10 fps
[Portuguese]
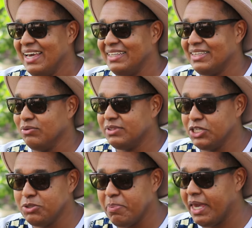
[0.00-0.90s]
Então,
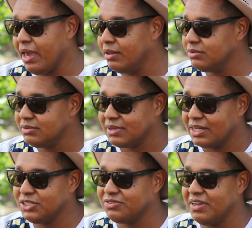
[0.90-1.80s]
desde pequeno,
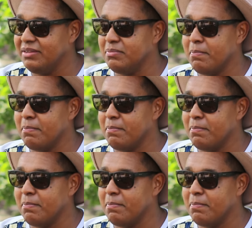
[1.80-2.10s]
a gente vem